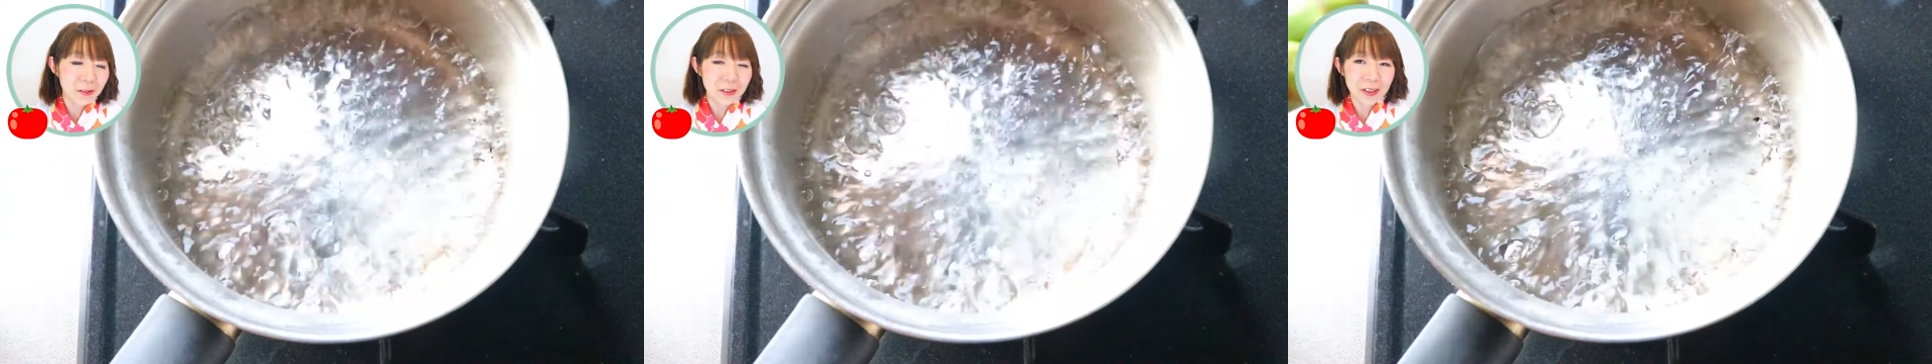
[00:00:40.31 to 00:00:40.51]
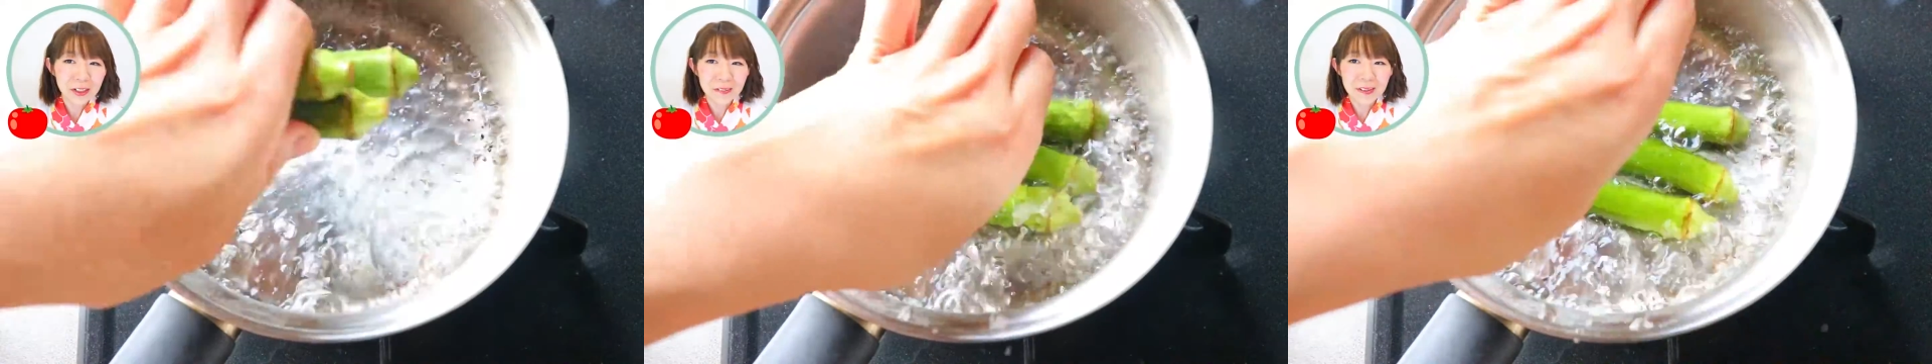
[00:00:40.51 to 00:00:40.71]

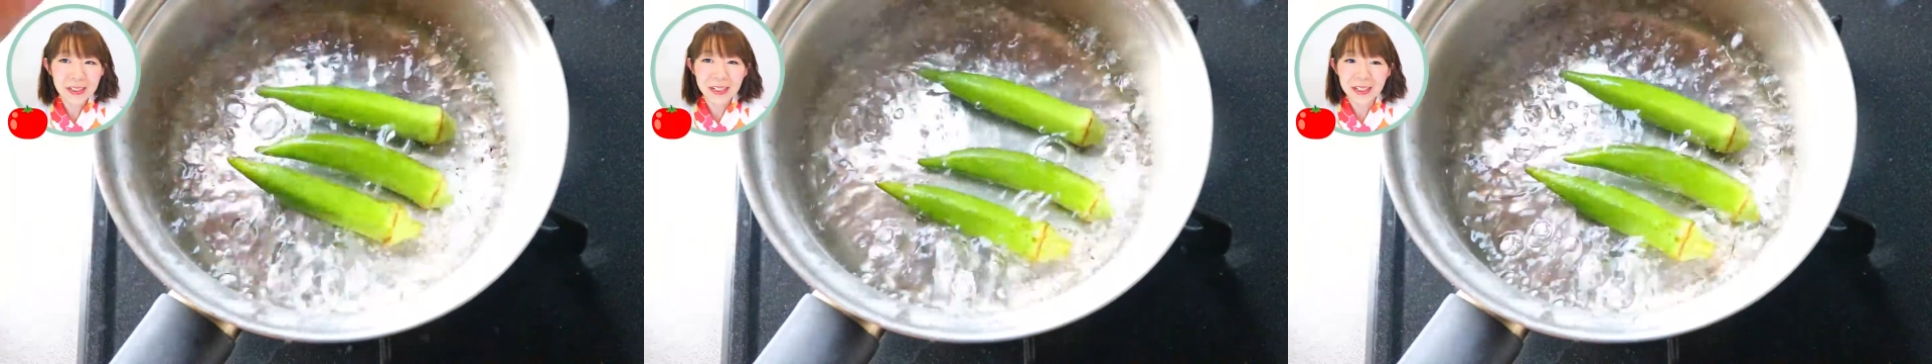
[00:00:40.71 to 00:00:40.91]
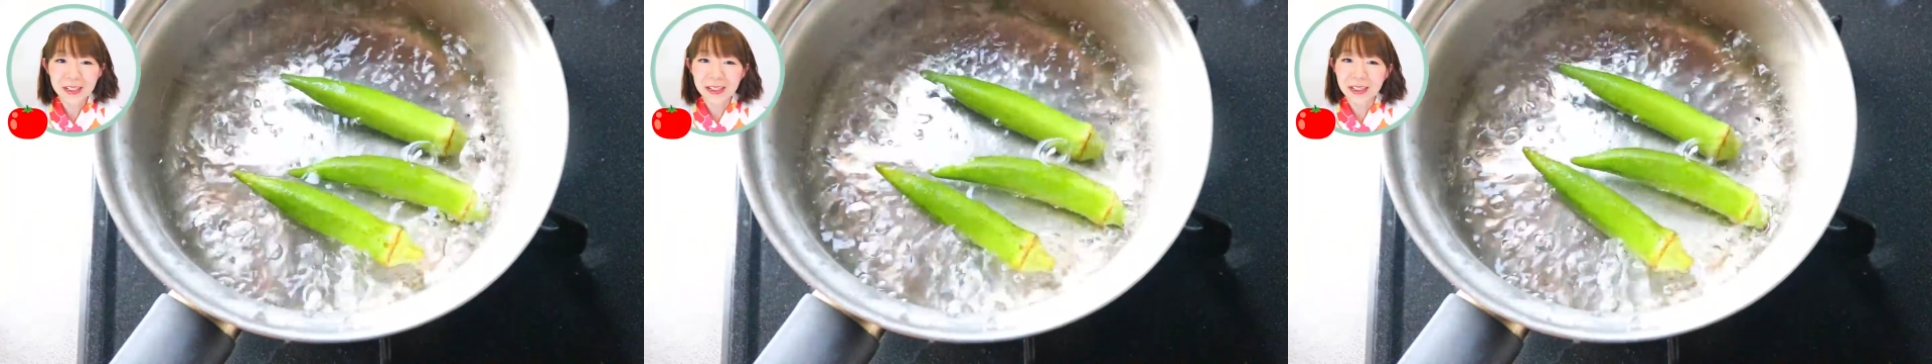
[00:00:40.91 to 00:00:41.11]
オクラは
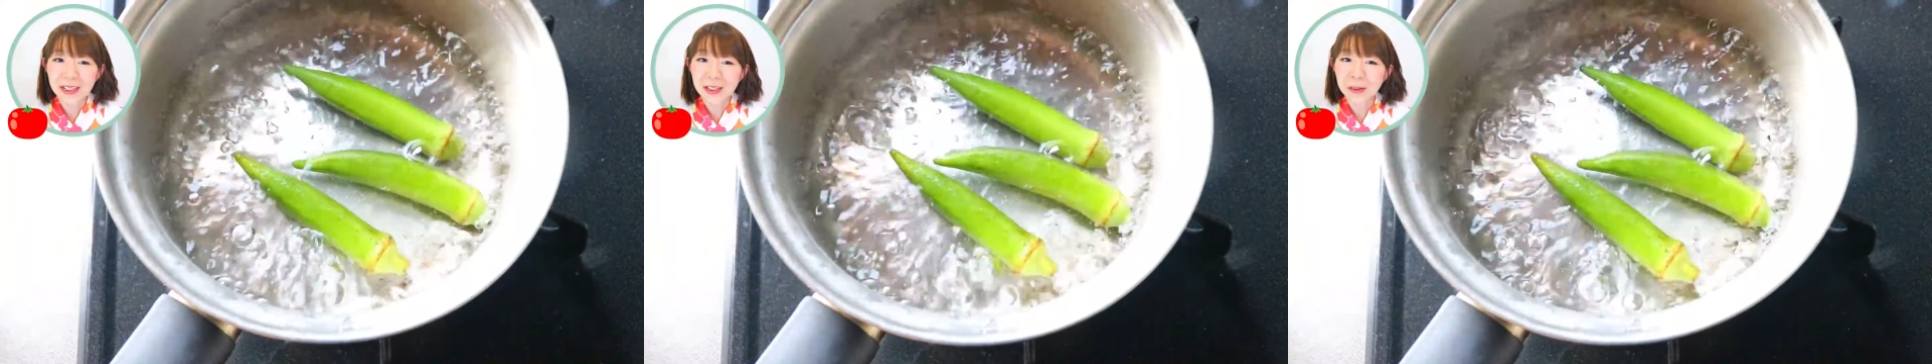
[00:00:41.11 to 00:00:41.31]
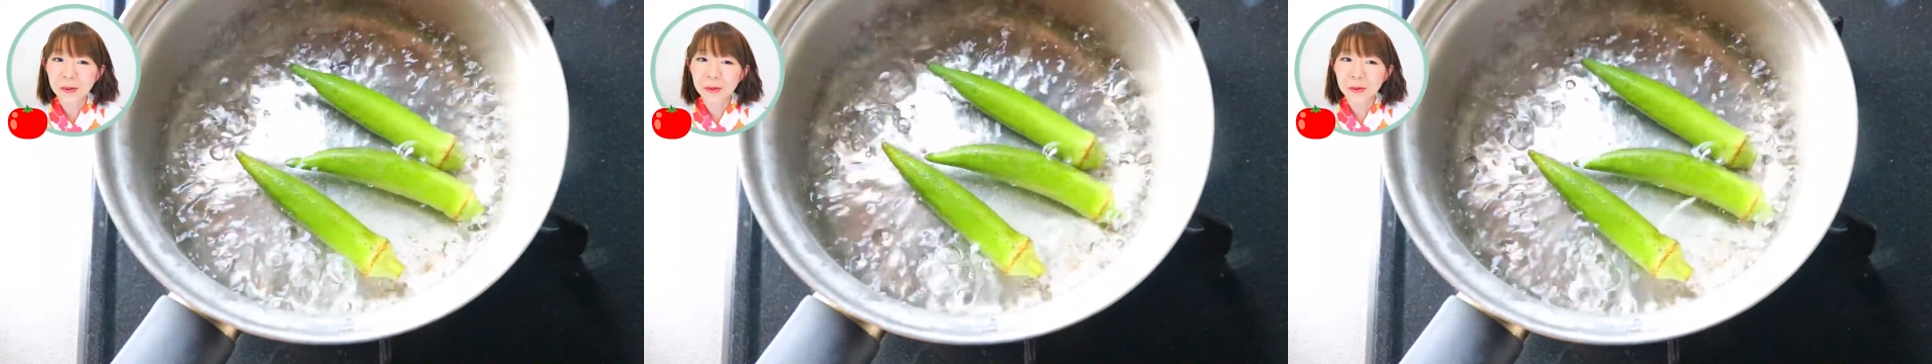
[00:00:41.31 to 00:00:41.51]
ね
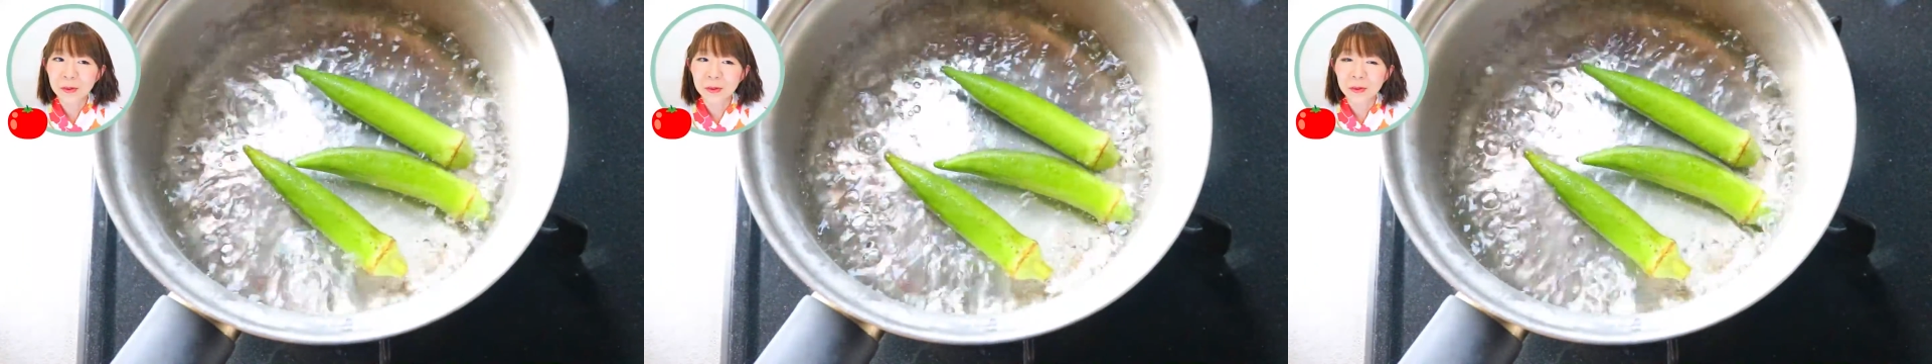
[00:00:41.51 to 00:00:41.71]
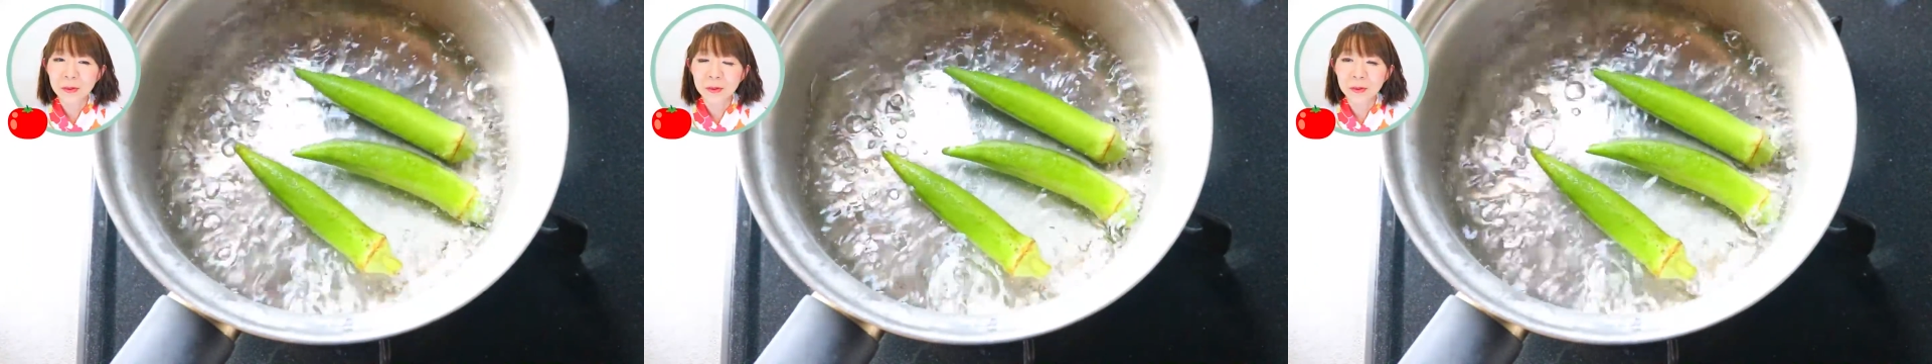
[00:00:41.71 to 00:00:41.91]
あ
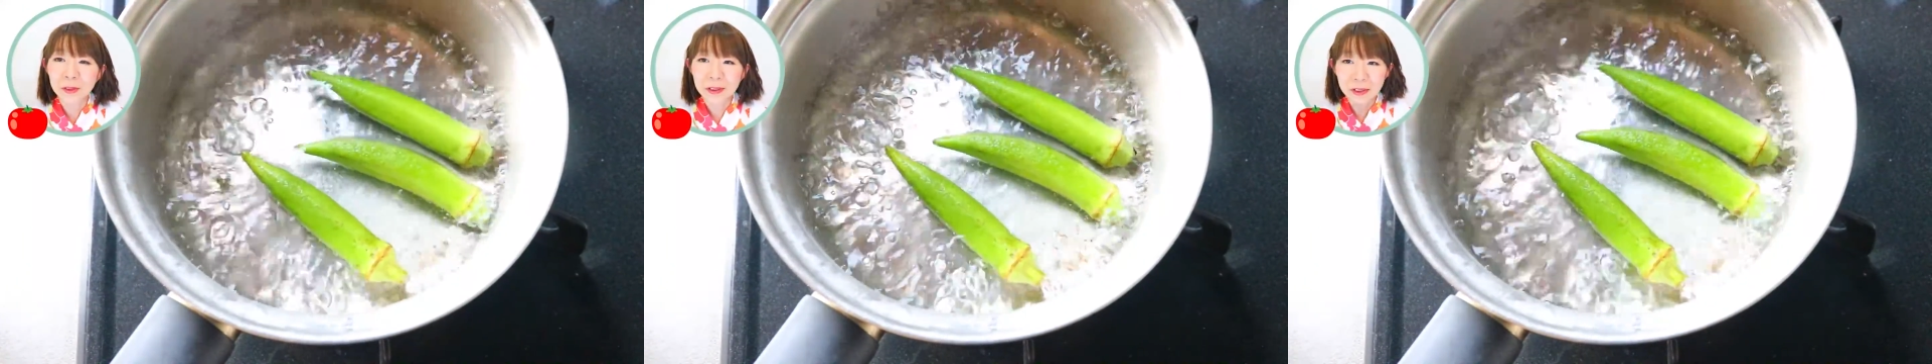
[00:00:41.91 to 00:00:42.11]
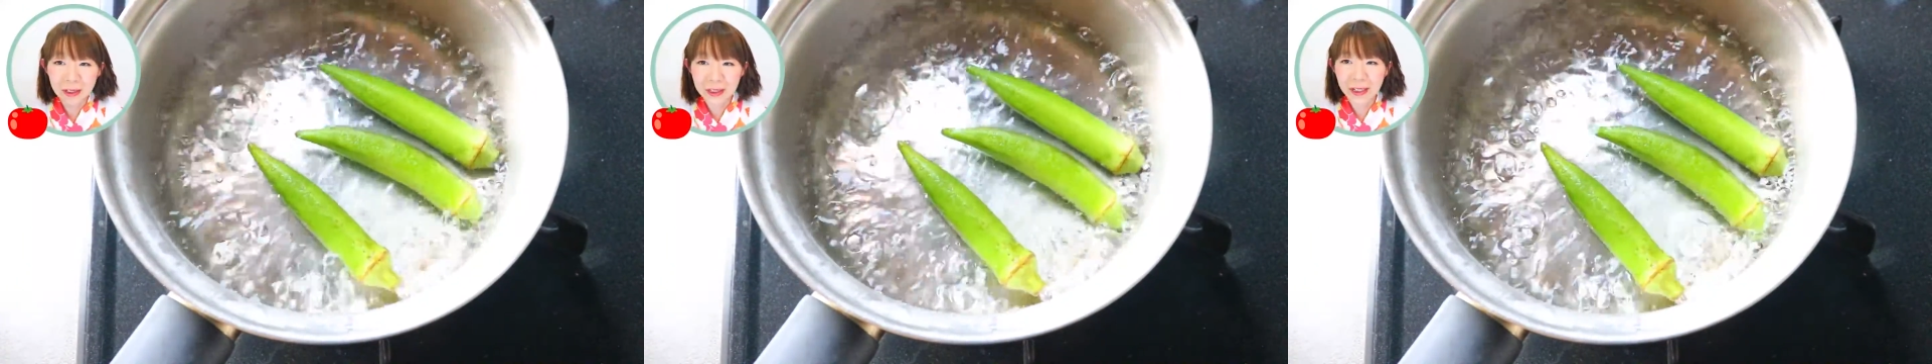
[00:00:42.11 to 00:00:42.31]
の
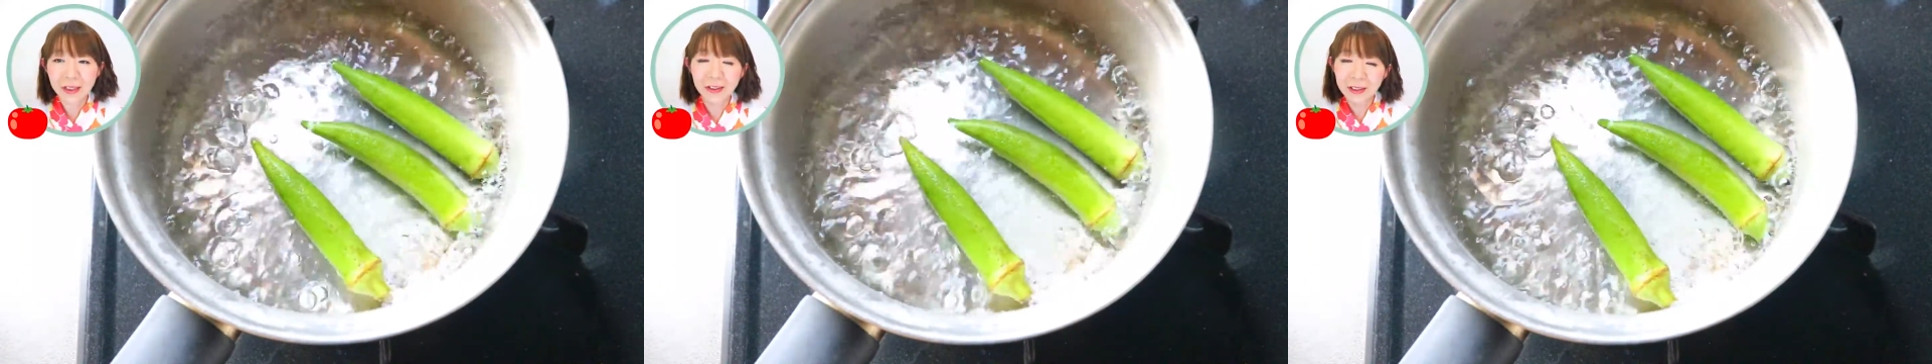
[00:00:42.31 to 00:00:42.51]
板